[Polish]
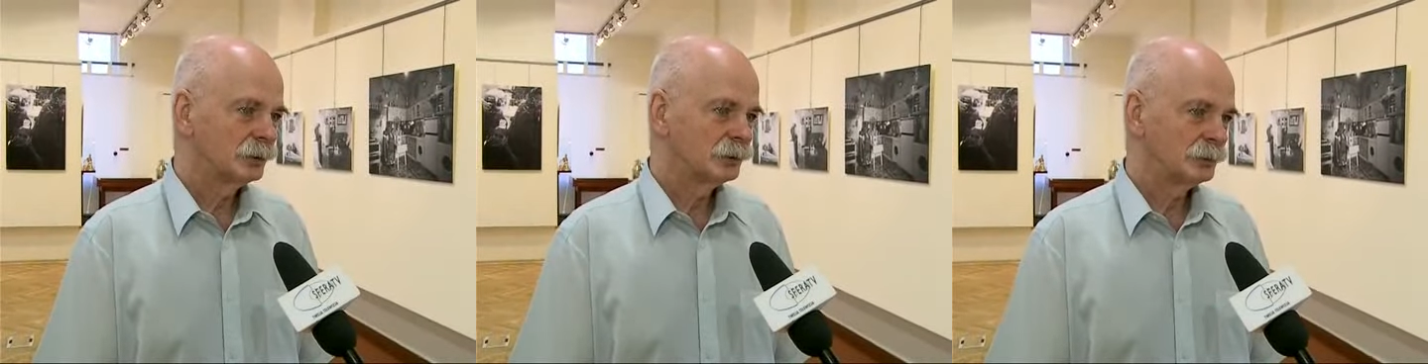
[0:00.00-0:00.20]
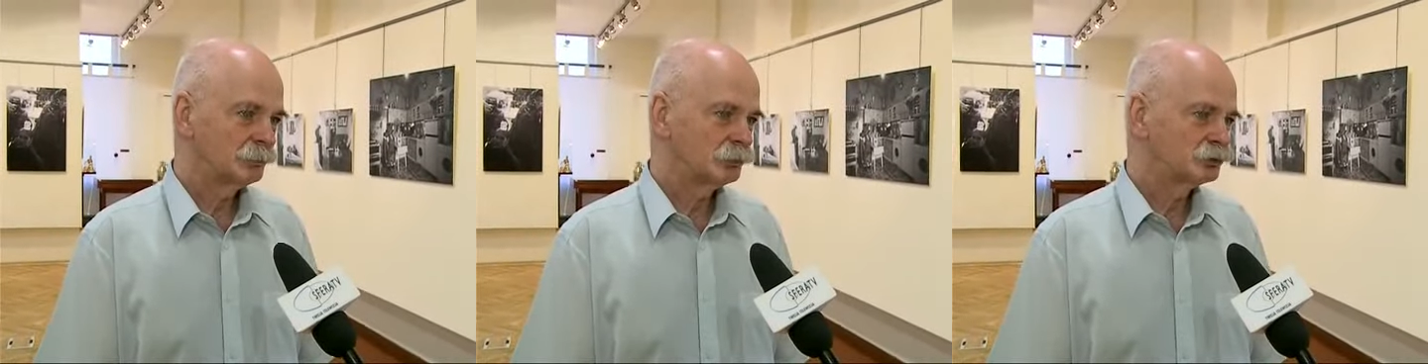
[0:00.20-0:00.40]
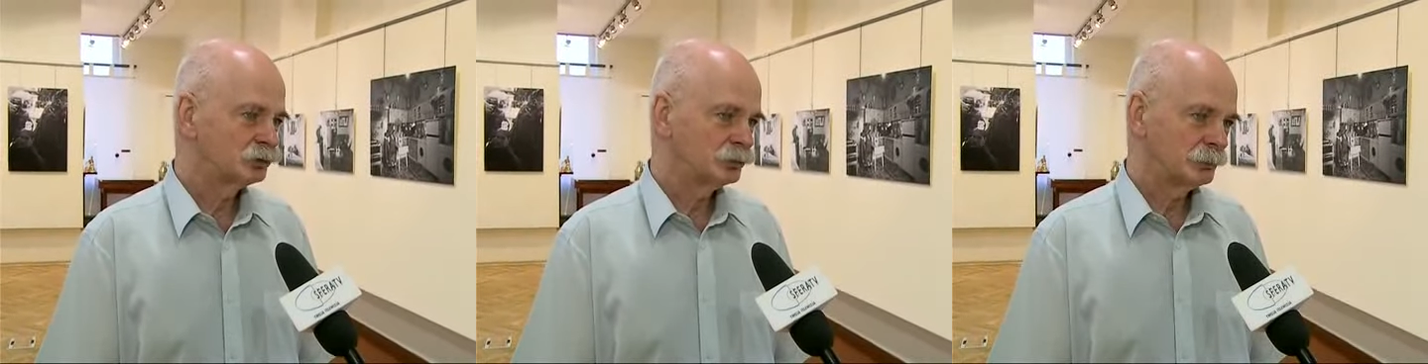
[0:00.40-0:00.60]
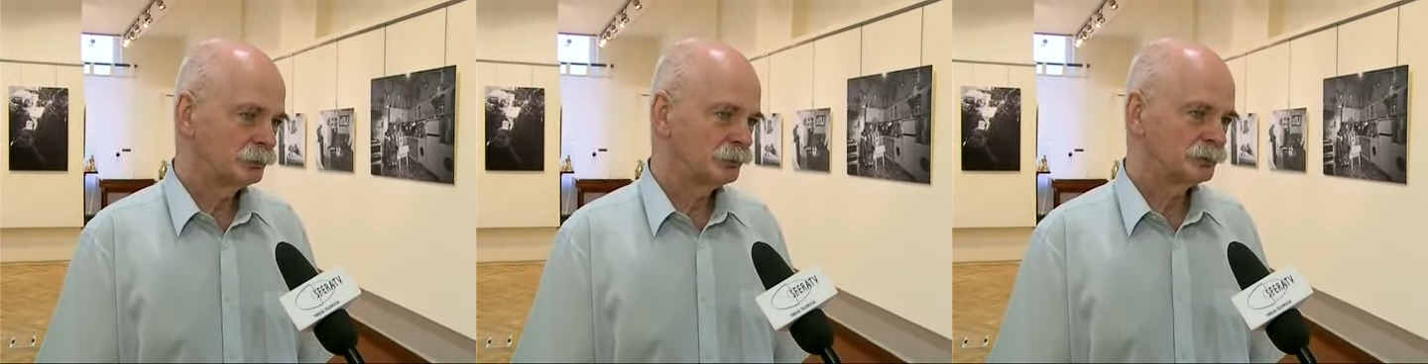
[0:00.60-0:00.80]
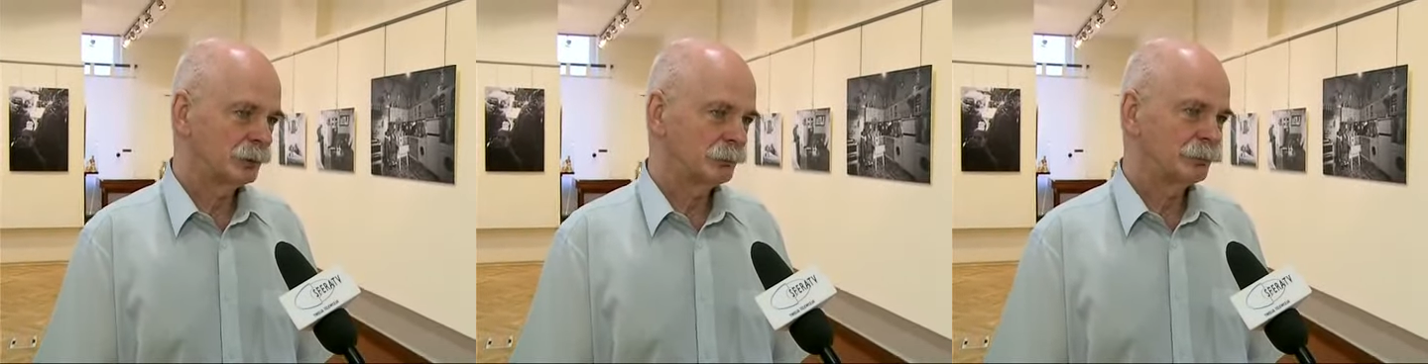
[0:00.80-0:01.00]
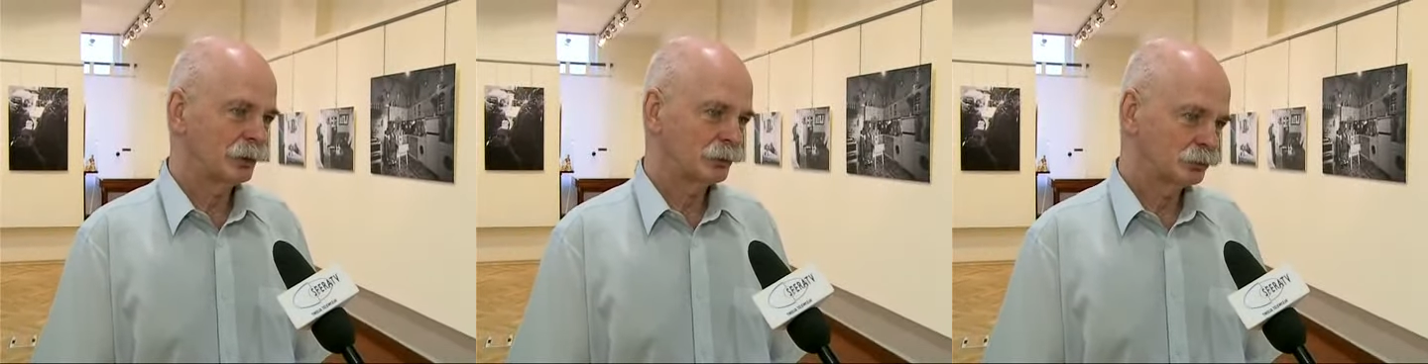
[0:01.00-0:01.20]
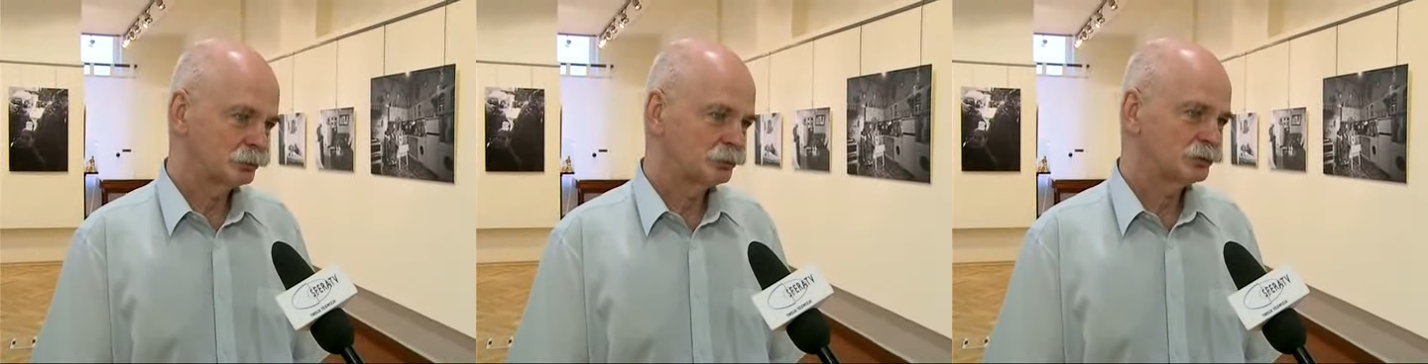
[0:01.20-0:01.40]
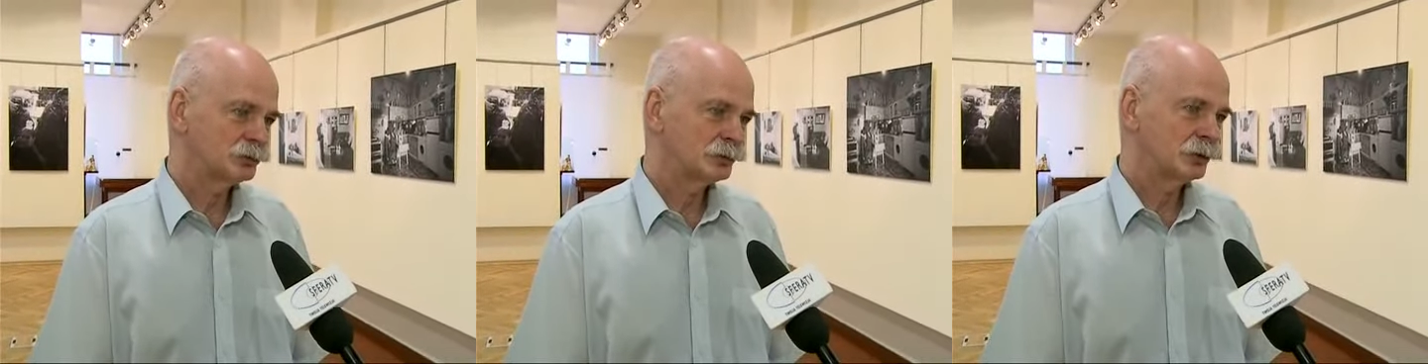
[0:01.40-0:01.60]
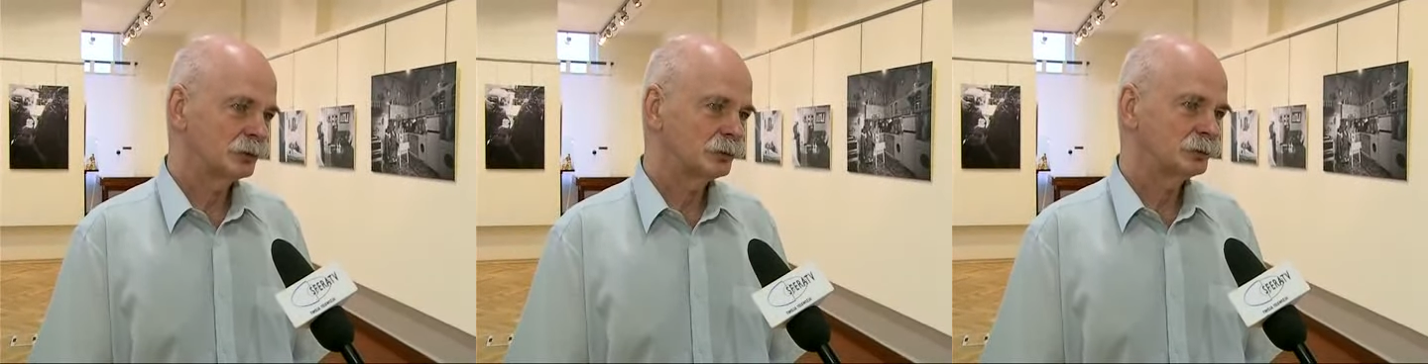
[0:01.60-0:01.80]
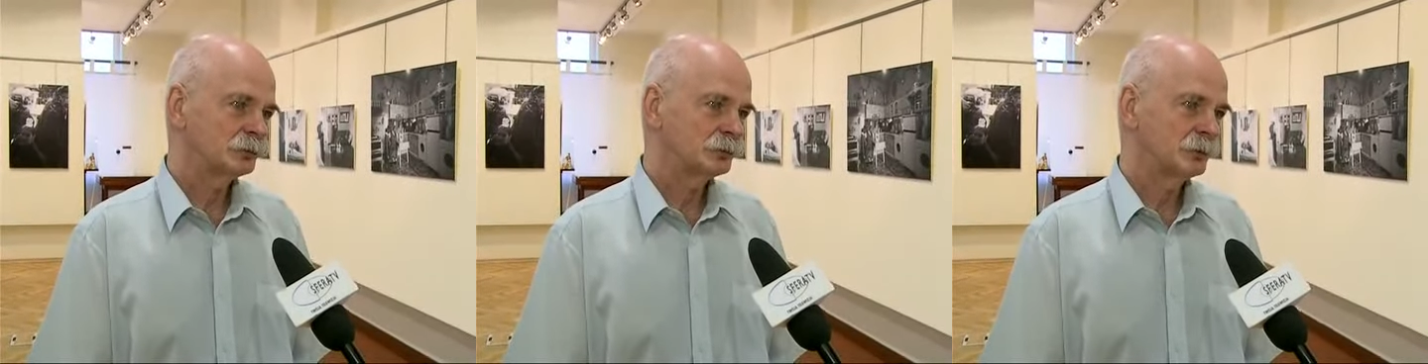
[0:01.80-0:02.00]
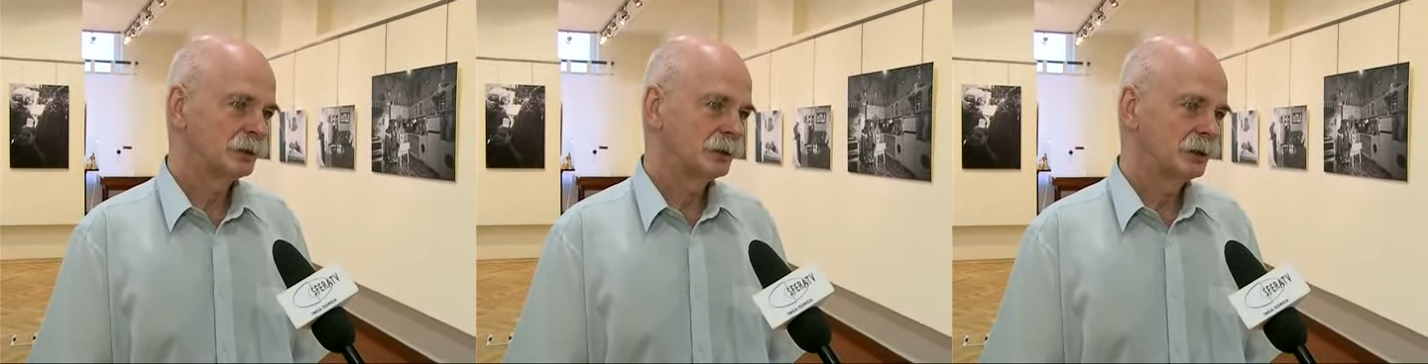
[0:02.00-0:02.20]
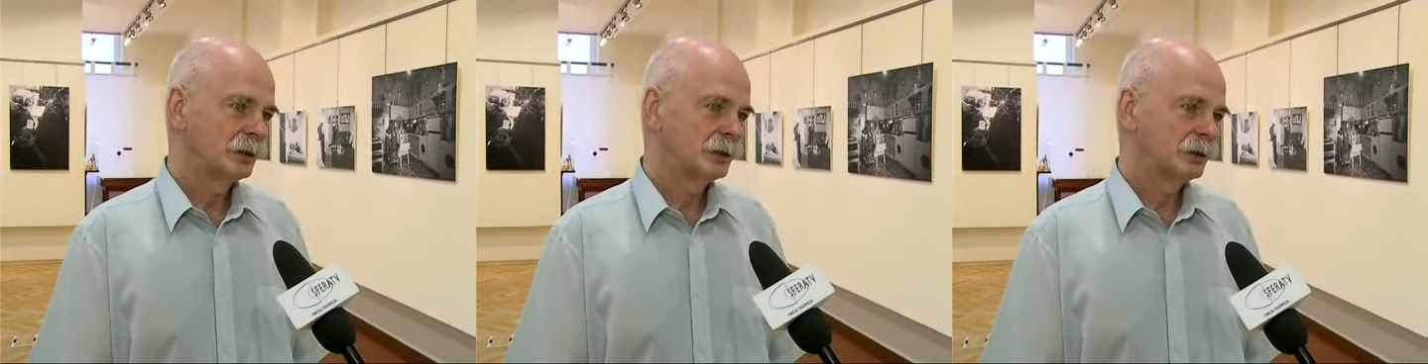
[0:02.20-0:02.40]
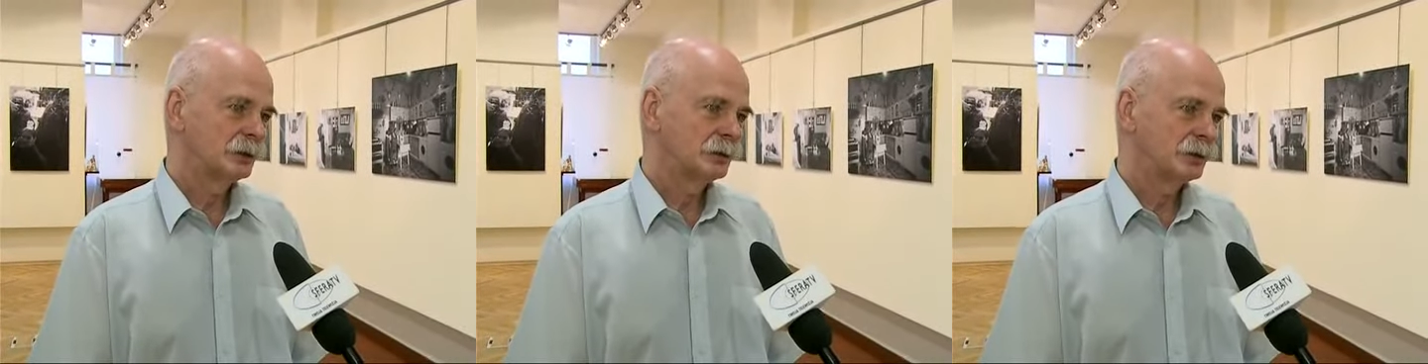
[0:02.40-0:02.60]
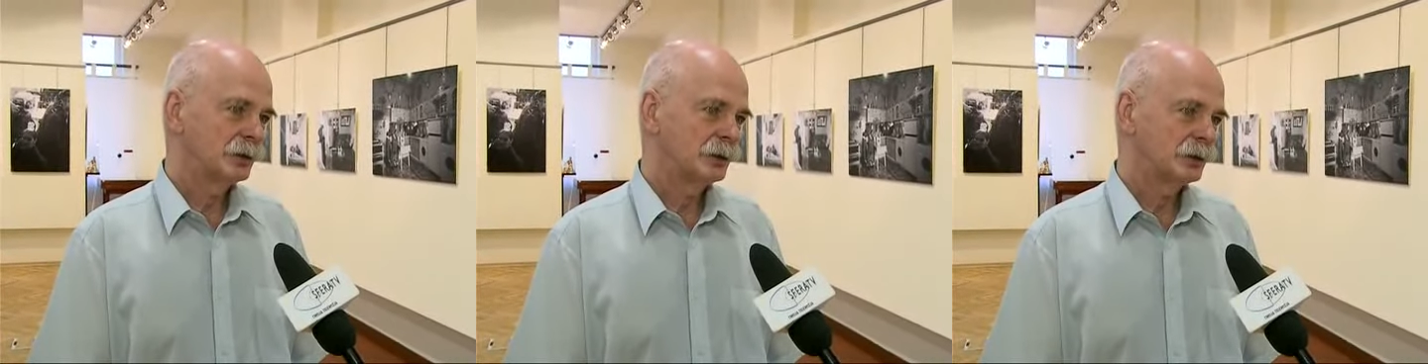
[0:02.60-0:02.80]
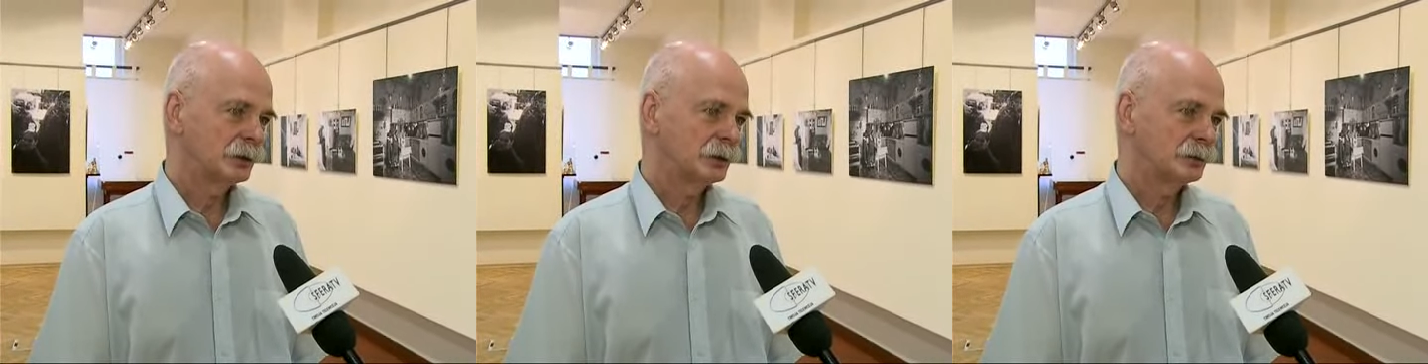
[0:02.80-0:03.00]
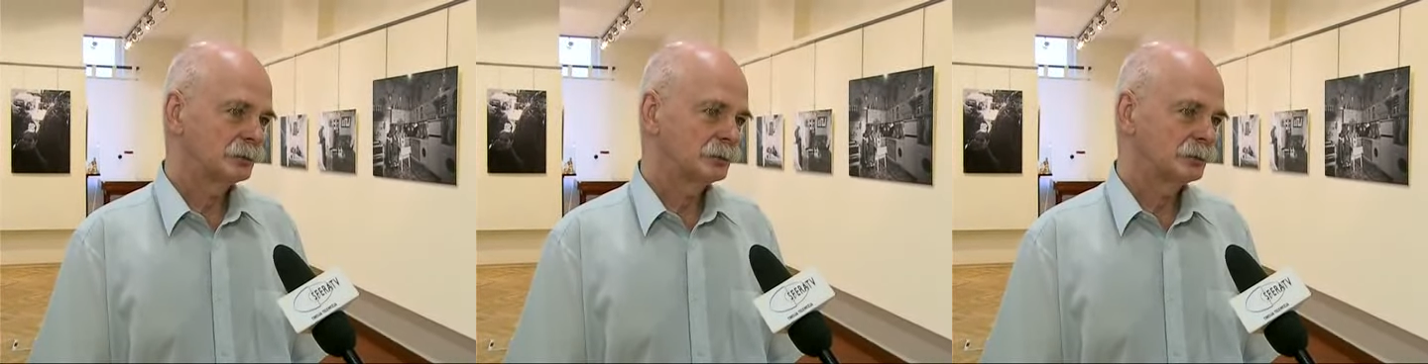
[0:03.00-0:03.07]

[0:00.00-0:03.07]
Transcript: nie poczujemy zapachu muzeum, nie